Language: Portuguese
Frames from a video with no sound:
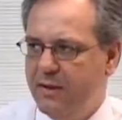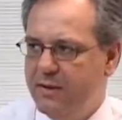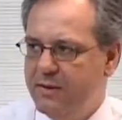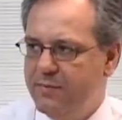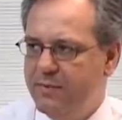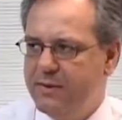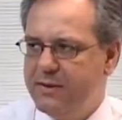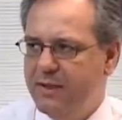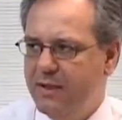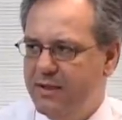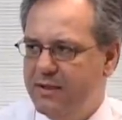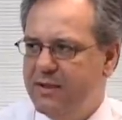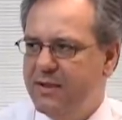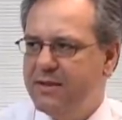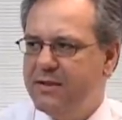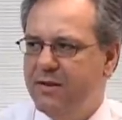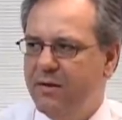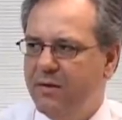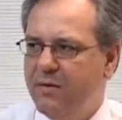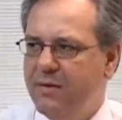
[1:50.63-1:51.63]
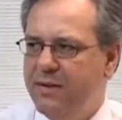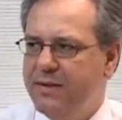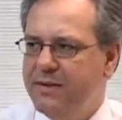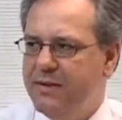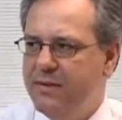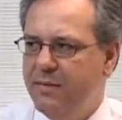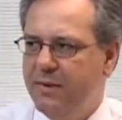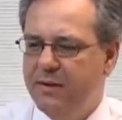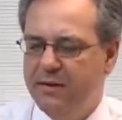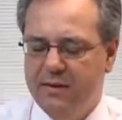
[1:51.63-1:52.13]
especialização e
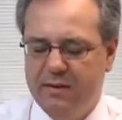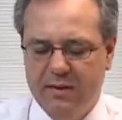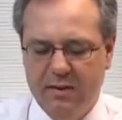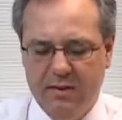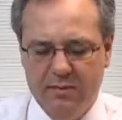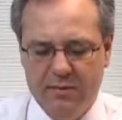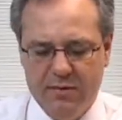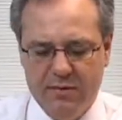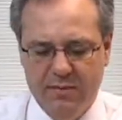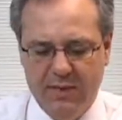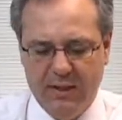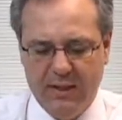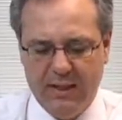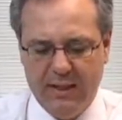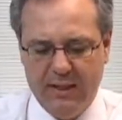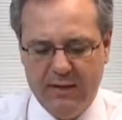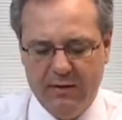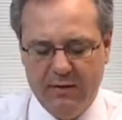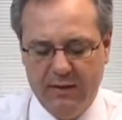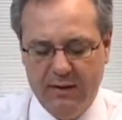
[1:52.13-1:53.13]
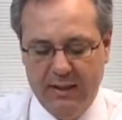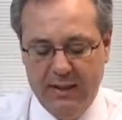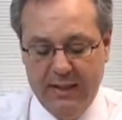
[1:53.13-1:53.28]
conhecimento em termos de mercado.